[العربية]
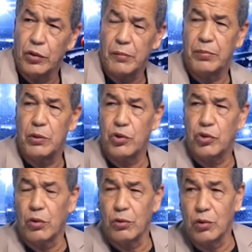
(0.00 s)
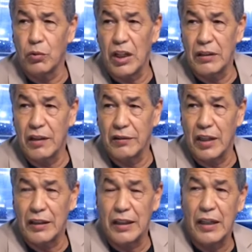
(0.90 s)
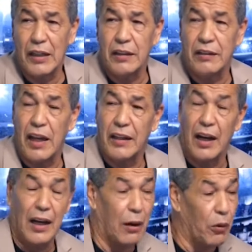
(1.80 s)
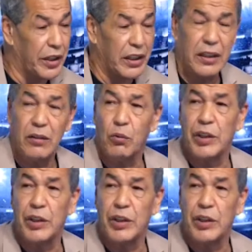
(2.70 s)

ربي ونشكر الدوله الجزائريه اللي دايره قوانين